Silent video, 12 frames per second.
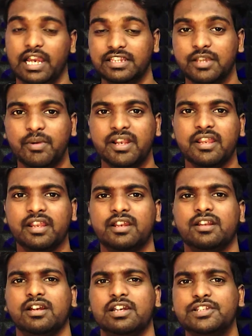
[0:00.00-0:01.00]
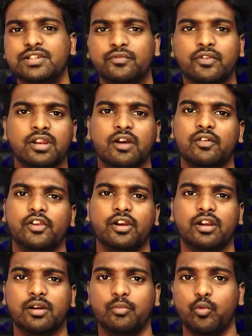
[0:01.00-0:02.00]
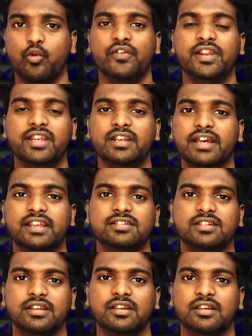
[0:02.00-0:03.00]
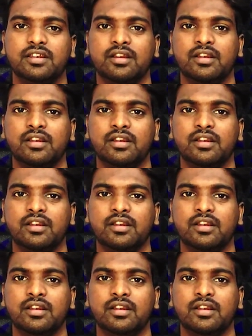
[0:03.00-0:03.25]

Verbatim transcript: అయితే మరి నేను ఇక్కడ క్రిస్టోఫర్ నవల్ యొక్క మూవీని డైరెక్షన్ని